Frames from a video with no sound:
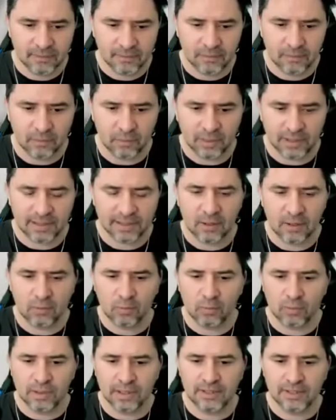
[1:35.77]
lo que está
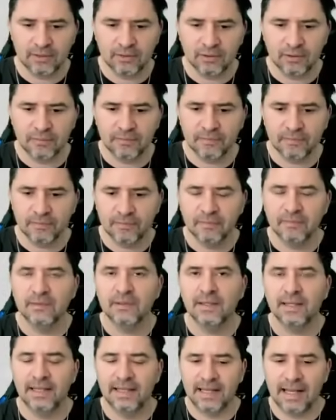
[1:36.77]
ocurriendo
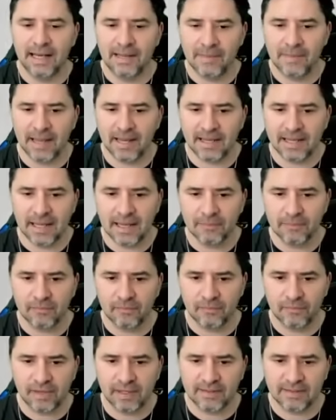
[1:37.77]
en Alemania.
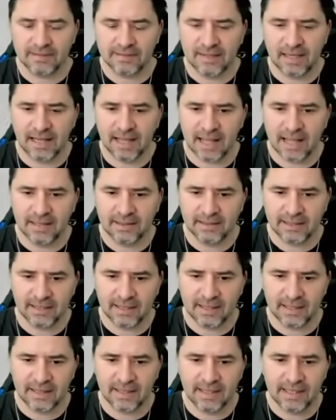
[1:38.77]
Fíjense la
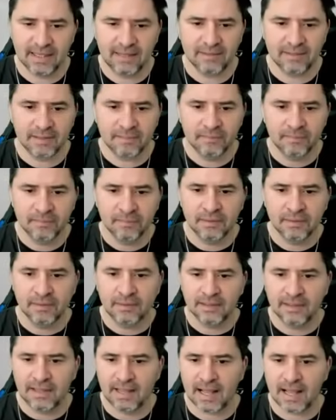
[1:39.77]
cantidad de nieve
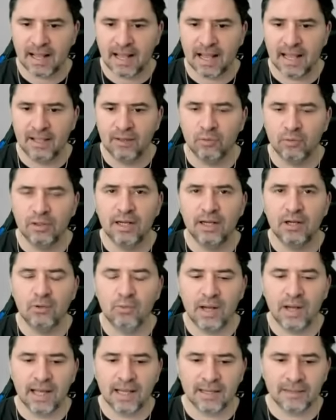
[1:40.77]
que ha caído en el
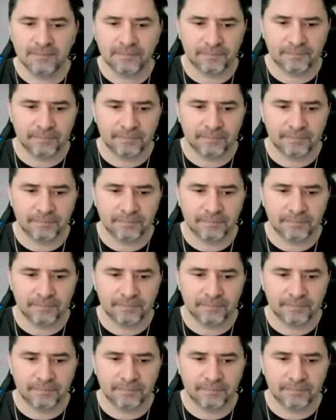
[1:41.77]
lugar.